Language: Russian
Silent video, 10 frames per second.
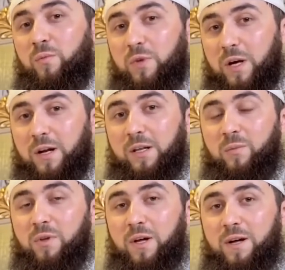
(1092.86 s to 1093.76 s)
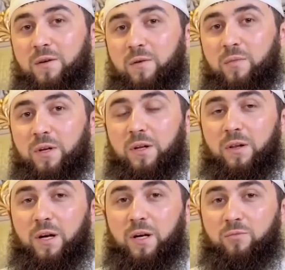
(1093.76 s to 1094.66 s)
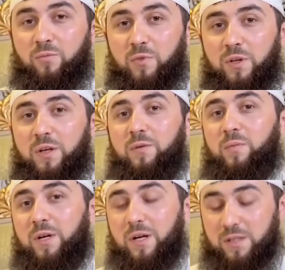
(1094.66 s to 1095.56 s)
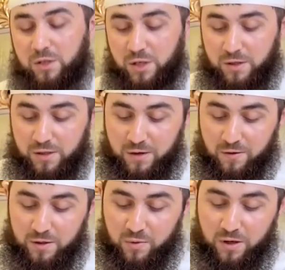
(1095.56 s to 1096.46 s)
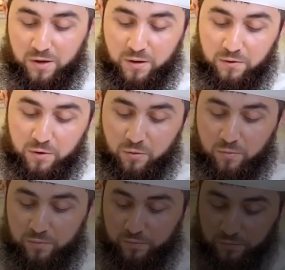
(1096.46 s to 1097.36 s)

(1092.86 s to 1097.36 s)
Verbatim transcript: награда была перед Аллахом, это прекрасный шанс для вас. Баракаллафикум.